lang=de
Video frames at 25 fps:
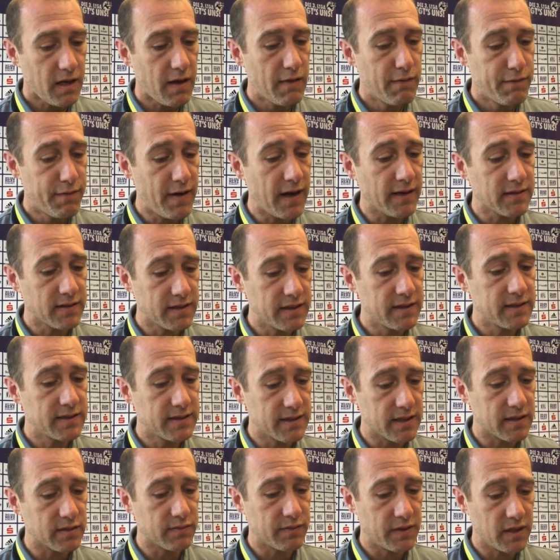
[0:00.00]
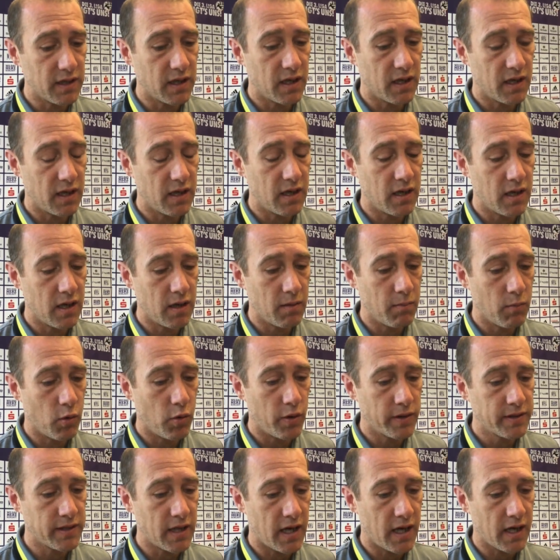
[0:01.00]
Fakt ist, dass wir ähm,
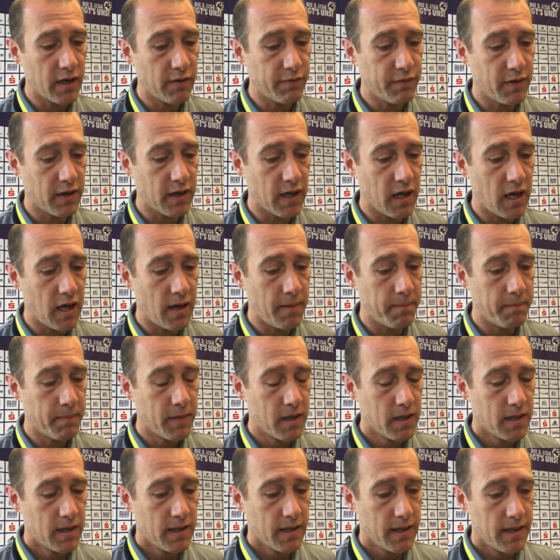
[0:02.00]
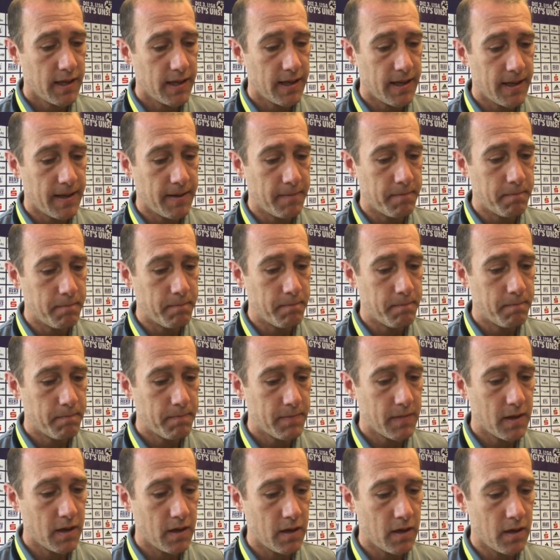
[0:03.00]
heute angefangen haben ähm,
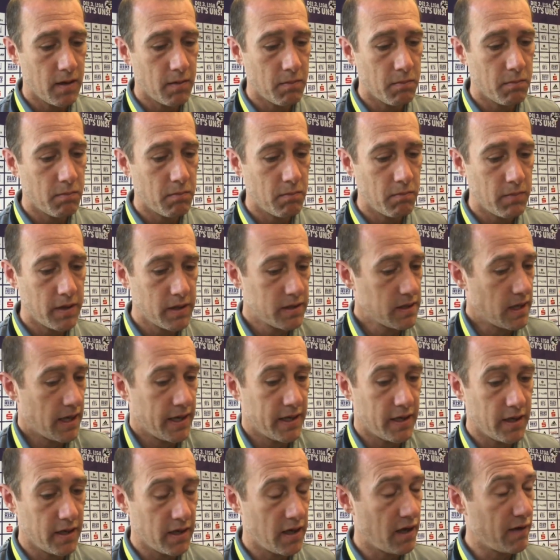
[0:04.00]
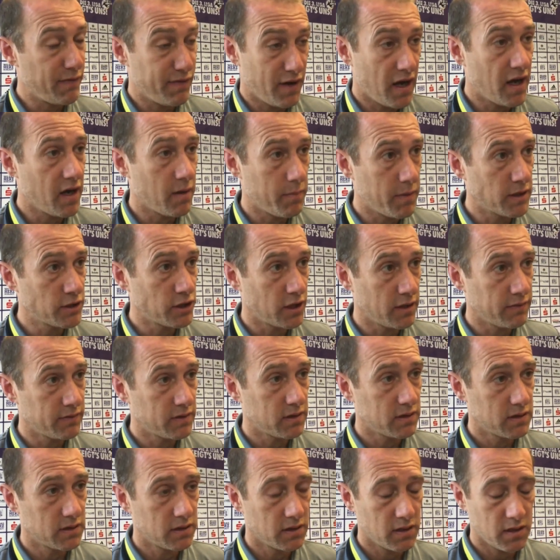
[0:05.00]
ähm mit einer erfahrenen
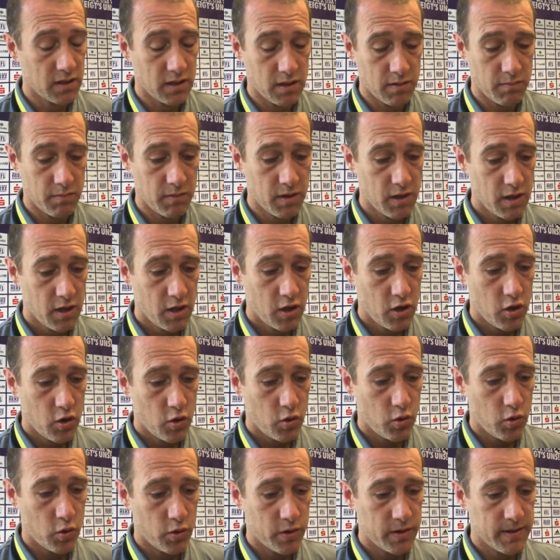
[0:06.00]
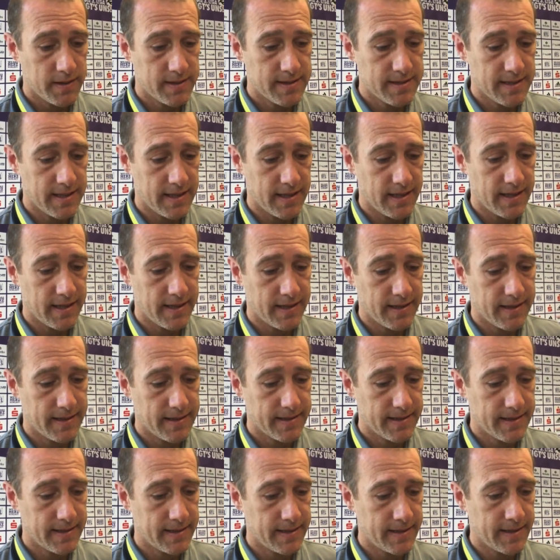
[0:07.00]
Mannschaft ähm, und äh,
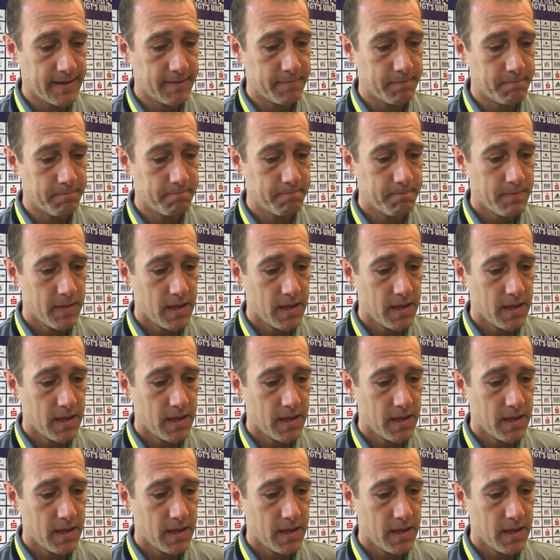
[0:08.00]
ähm,